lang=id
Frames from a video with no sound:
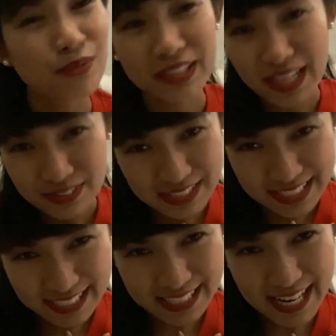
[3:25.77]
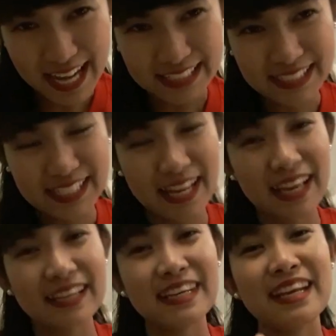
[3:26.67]
buat aku sendiri
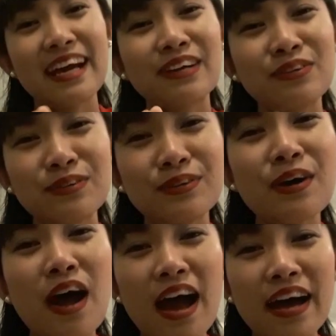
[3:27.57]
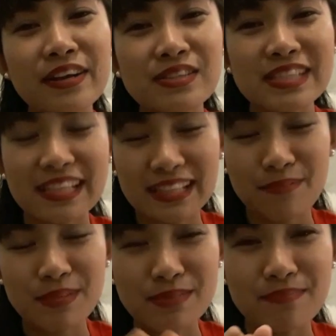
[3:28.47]
aja dan aku harus
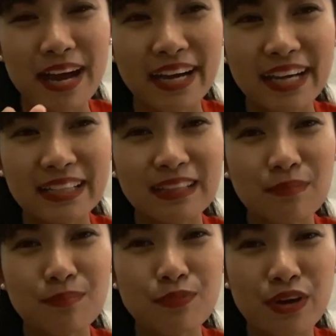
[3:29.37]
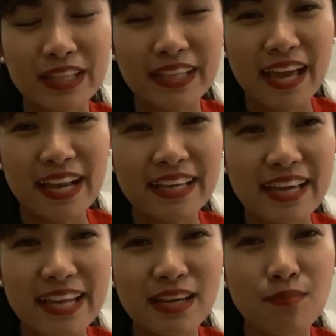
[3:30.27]
tetap semangat buat
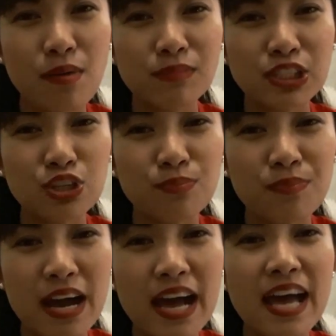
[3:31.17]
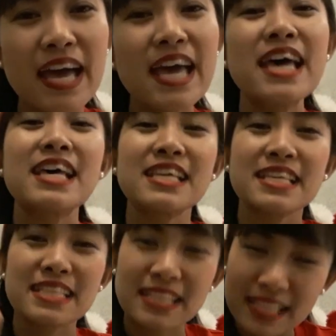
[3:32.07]
kalian yang mau mencoba
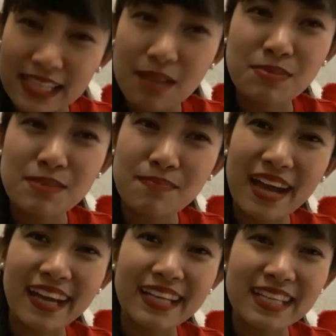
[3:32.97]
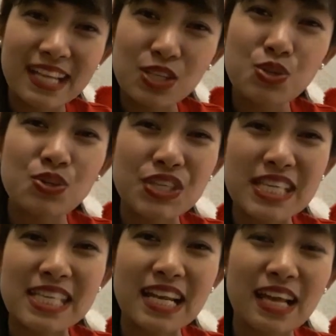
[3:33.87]
tetap semangat dan
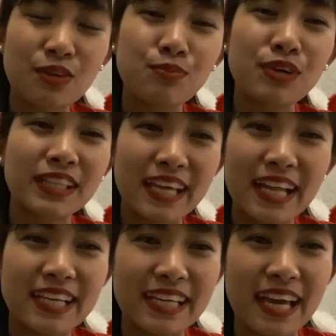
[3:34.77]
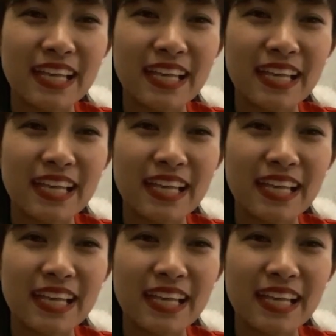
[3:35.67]
sukses selalu buat kalian